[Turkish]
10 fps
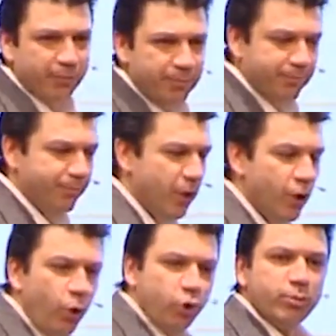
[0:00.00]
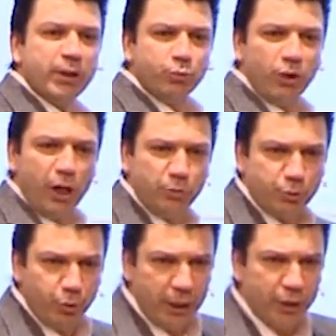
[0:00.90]
adam. O zaman bunu
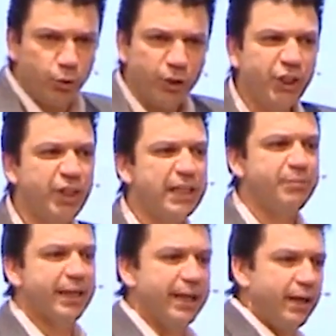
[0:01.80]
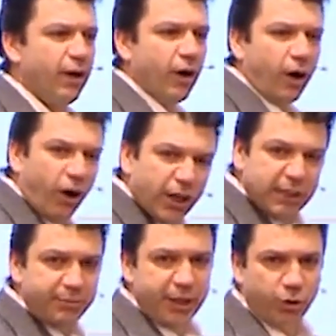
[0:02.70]
almış böyle çok yeşillik bir yere,
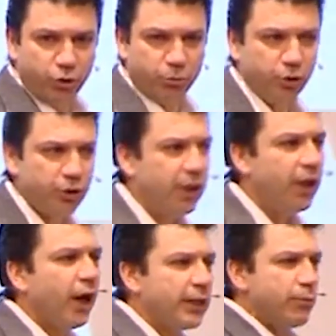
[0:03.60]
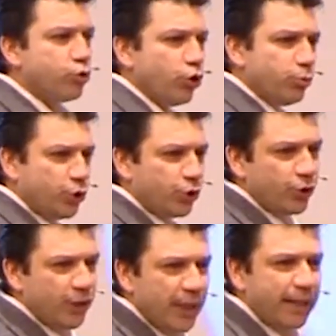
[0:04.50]
ağaçlı bir yere götürmüş. Adam sormuş,
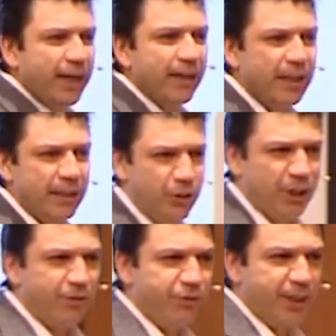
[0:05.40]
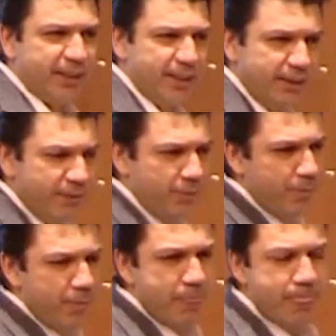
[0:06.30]
ne kadar demiş evin fiyatı?
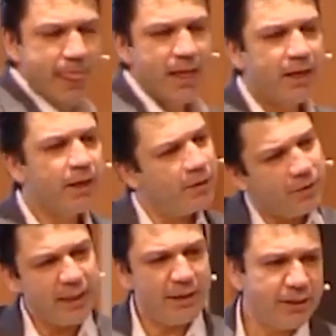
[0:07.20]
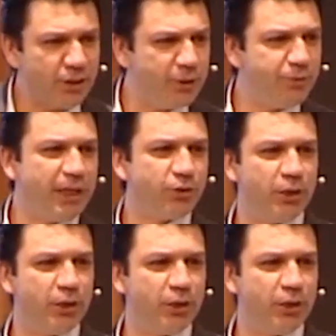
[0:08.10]
Neyse satıcı bir fiyat